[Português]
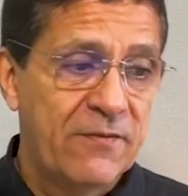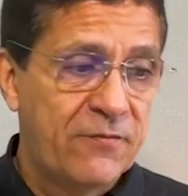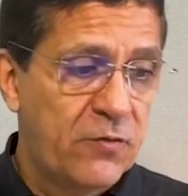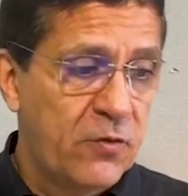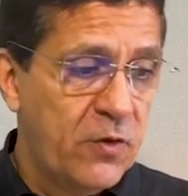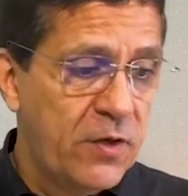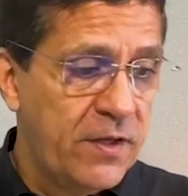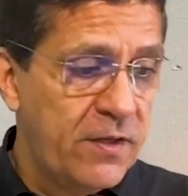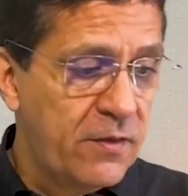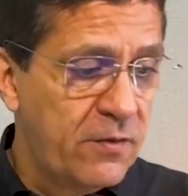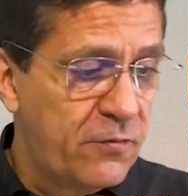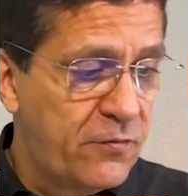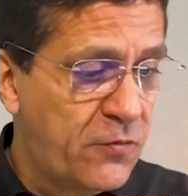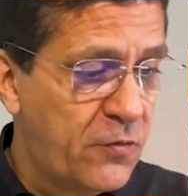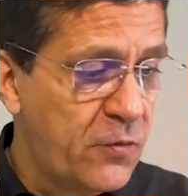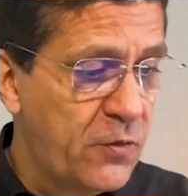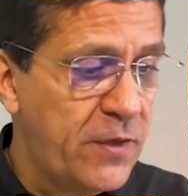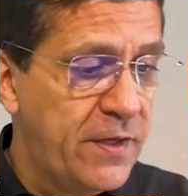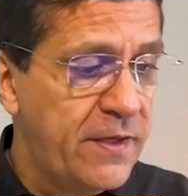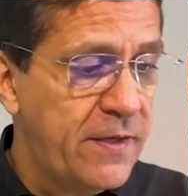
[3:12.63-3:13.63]
fui,
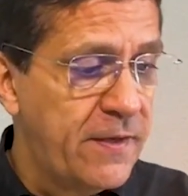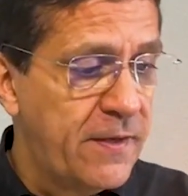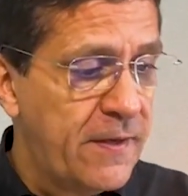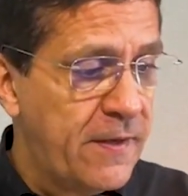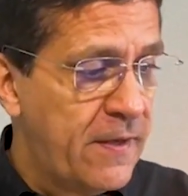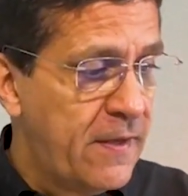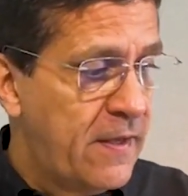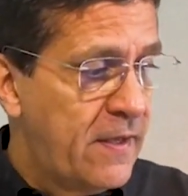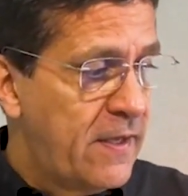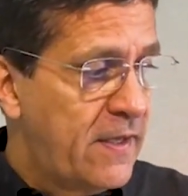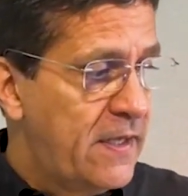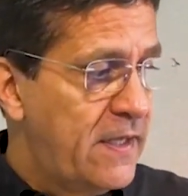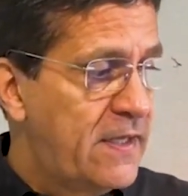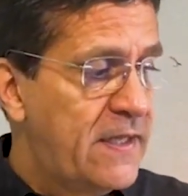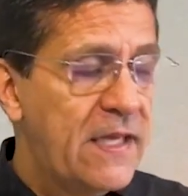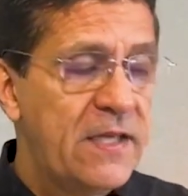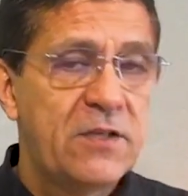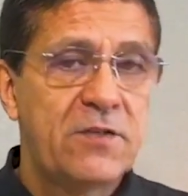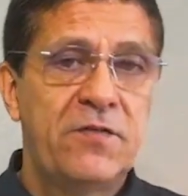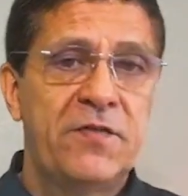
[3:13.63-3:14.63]
fui
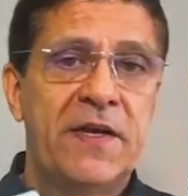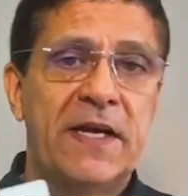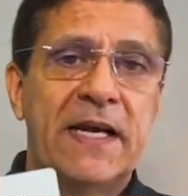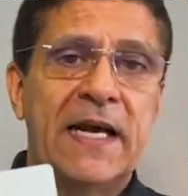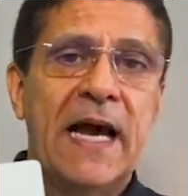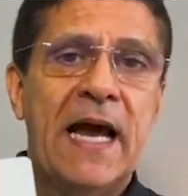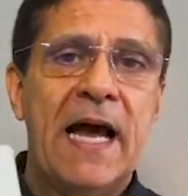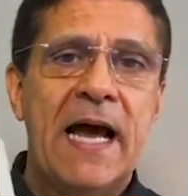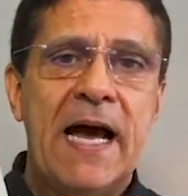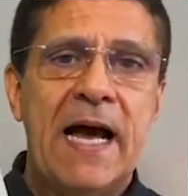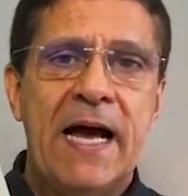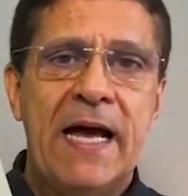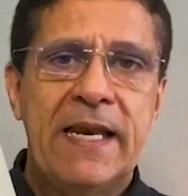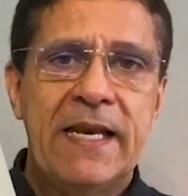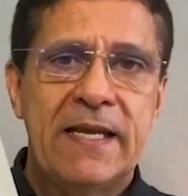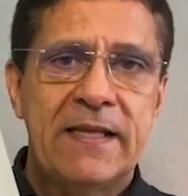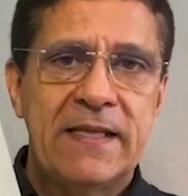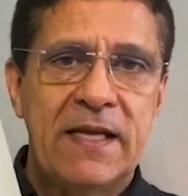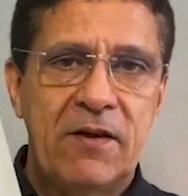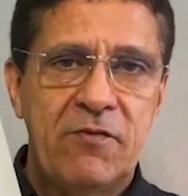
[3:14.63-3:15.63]
identificar a
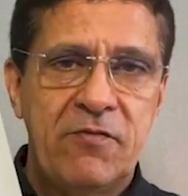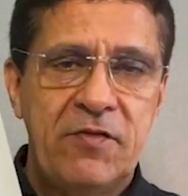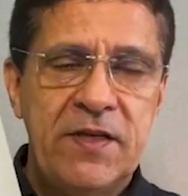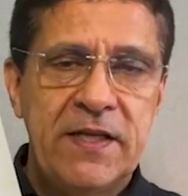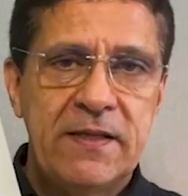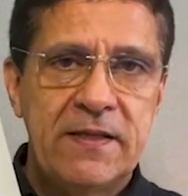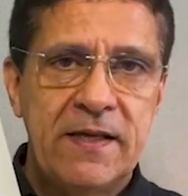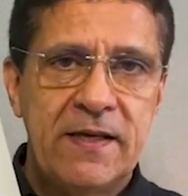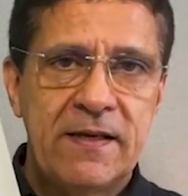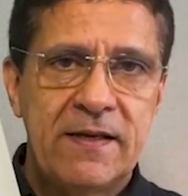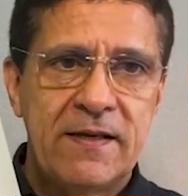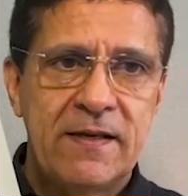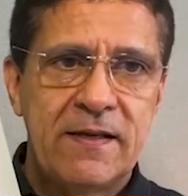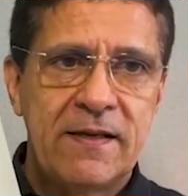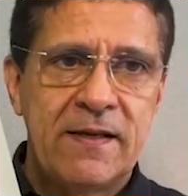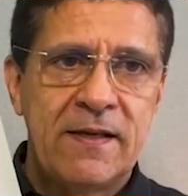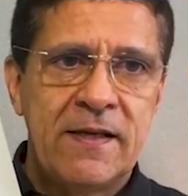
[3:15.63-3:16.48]
área da vida